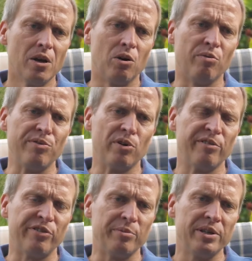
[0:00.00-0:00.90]
Und wir wollen
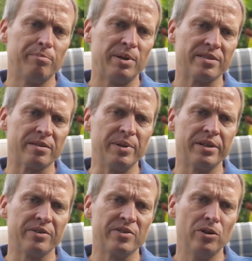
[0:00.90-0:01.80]
den Familienpass
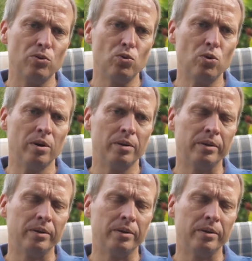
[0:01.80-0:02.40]
mit der CDU